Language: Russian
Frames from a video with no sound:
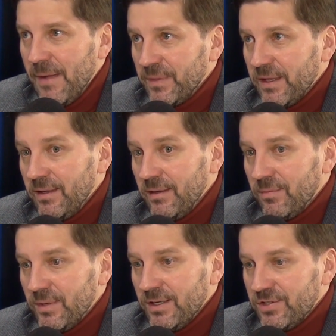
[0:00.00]
И
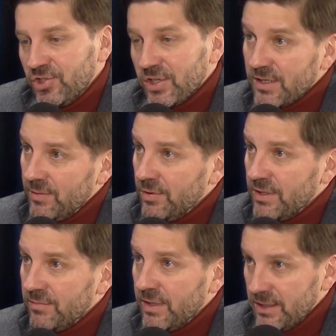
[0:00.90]
мы сейчас
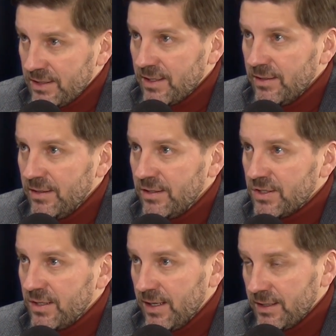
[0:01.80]
работаем на иностранных
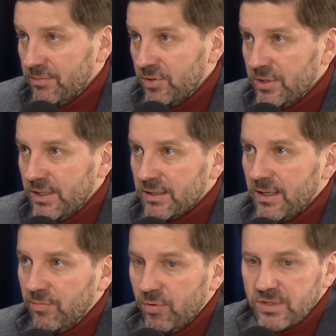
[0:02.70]
языках, на многих,
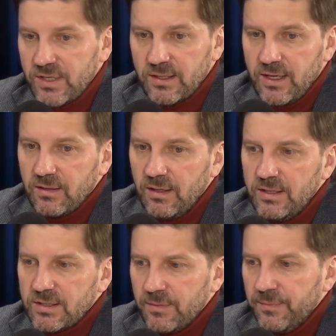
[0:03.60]
на польских, на
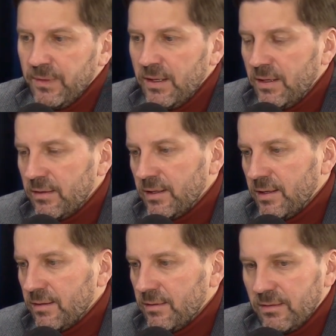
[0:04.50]
английском,
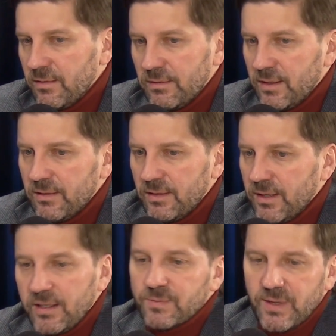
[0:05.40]
на, на,
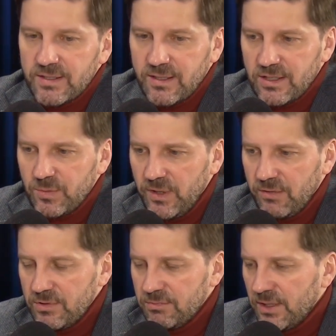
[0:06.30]
на испанский даже
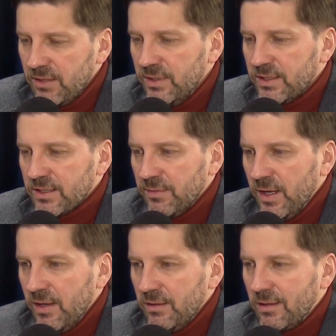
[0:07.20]
переводим, на немецком.
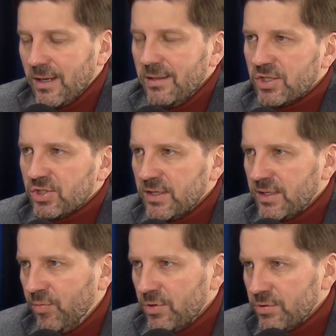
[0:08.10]
Конечно,
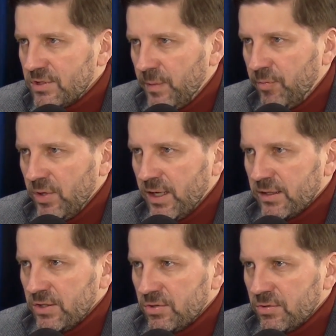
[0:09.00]
это пользуется
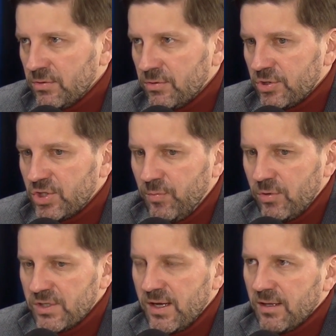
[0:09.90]
популярностью. Тот же
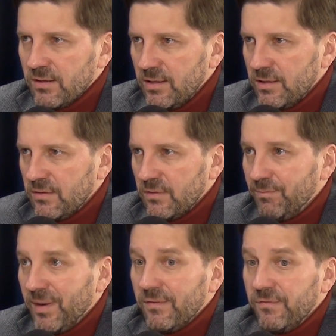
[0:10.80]
польский контент,
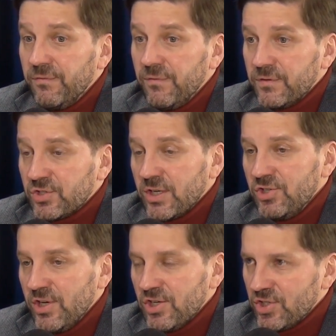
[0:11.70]
по,
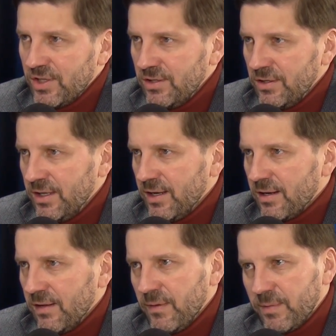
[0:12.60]
широчайшая
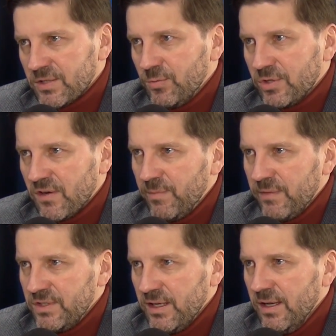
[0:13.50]
география просмотров по
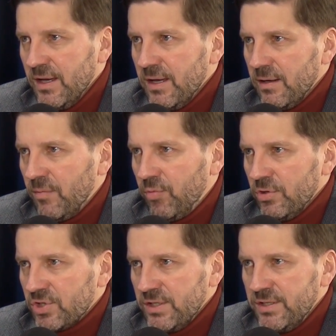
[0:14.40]
всей
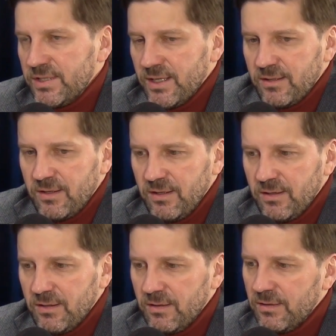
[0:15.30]
Польше,
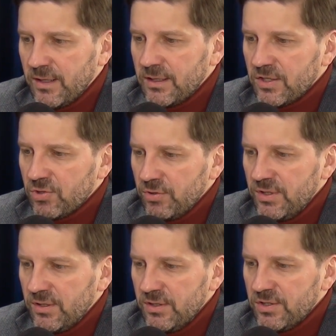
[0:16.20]
десятки, иногда
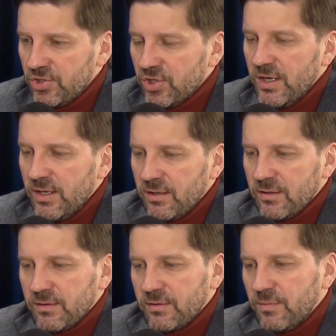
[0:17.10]
сотни тысяч
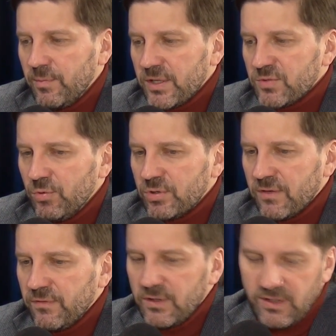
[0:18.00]
э,
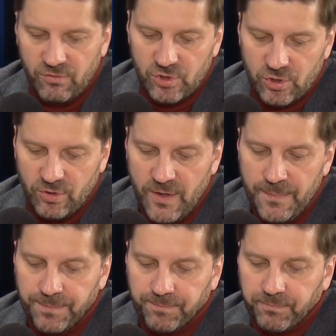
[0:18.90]
просмотров того, что
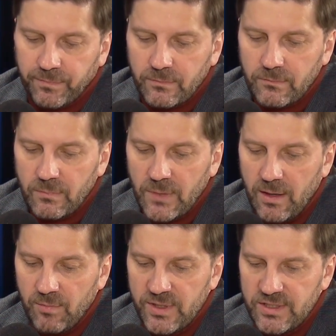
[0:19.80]

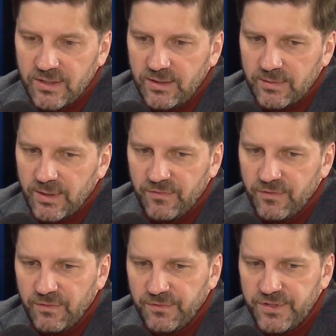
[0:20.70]
мы делаем там
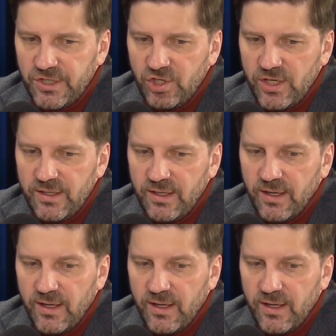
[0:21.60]
в течение